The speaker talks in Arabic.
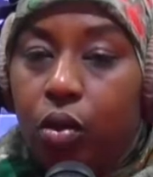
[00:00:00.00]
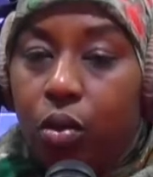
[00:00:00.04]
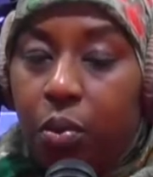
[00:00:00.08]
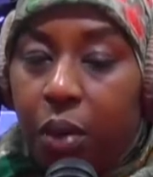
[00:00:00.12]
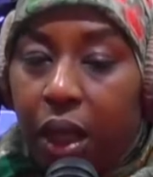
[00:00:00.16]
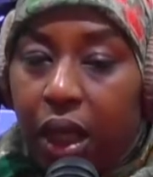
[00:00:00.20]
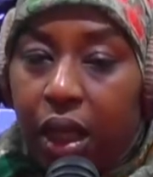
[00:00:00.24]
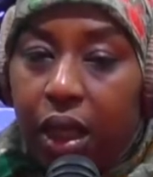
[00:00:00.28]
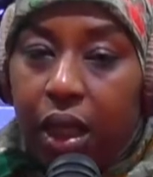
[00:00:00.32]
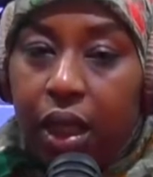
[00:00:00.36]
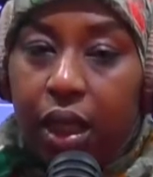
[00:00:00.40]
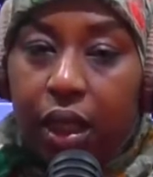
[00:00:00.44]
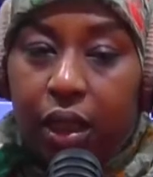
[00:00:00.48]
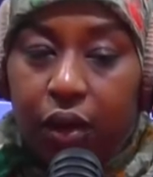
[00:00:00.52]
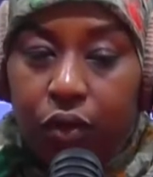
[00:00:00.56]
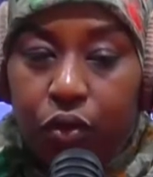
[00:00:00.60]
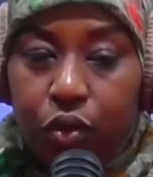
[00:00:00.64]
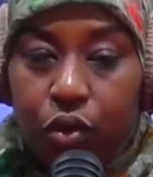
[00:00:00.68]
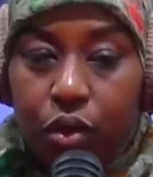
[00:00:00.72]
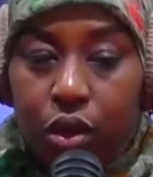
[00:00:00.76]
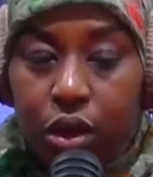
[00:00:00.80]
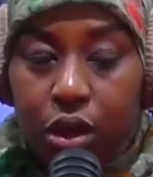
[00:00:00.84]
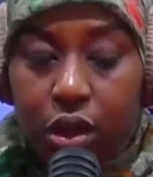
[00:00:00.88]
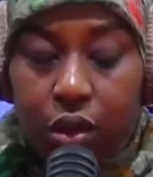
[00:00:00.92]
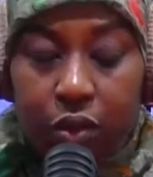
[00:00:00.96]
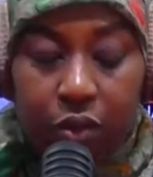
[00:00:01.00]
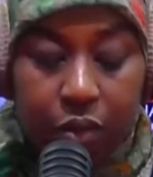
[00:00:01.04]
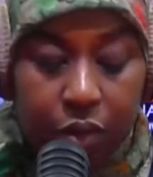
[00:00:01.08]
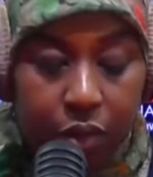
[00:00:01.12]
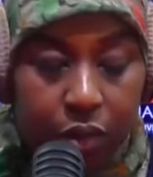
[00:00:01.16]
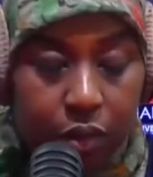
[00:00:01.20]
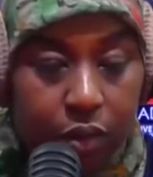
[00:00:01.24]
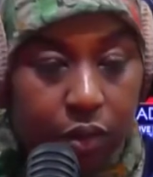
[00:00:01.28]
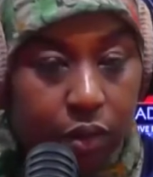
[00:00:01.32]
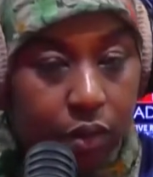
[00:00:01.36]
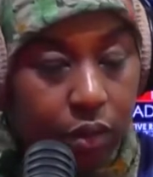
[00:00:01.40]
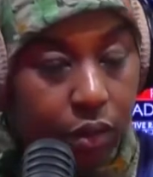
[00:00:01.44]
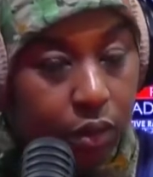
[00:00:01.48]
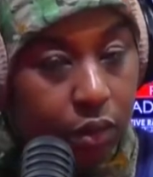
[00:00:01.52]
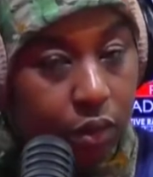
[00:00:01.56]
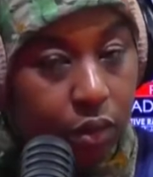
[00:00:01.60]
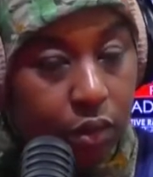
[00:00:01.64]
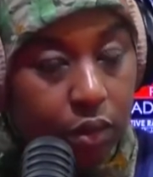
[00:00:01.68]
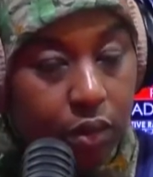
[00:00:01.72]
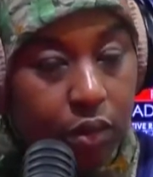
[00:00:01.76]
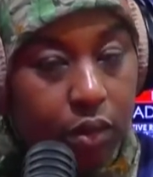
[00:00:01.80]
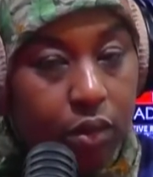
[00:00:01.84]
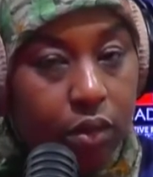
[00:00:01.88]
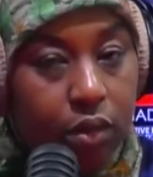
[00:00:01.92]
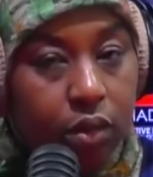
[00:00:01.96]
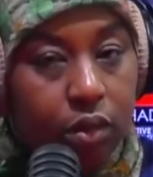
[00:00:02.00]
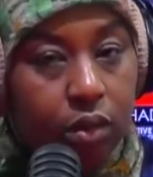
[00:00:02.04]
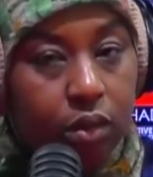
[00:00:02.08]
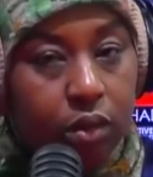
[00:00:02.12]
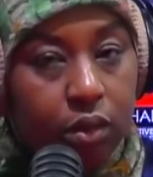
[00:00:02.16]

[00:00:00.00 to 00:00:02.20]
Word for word: مقيله كيف قلتي في المقيله